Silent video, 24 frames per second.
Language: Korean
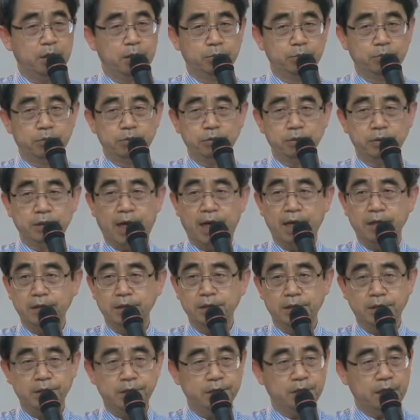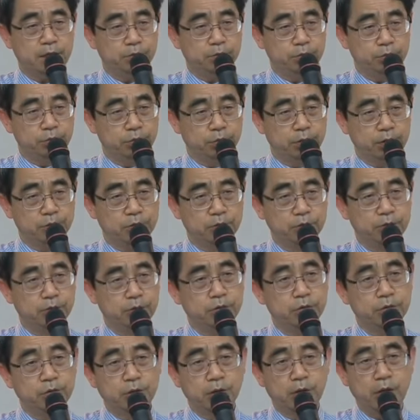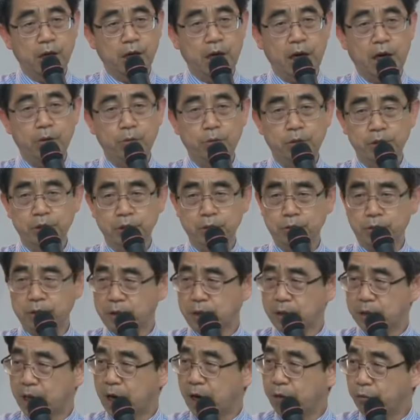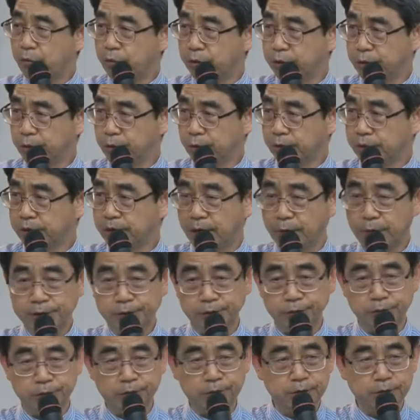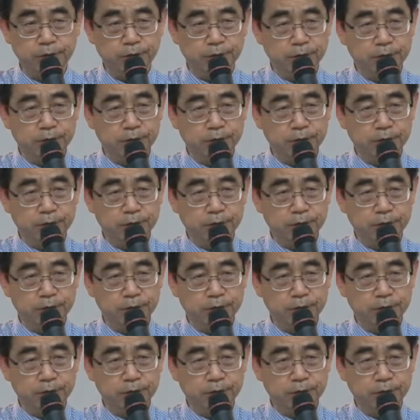무슨 작은 시장도 되고 하원 의원이나 상원 의원은 나왔어요.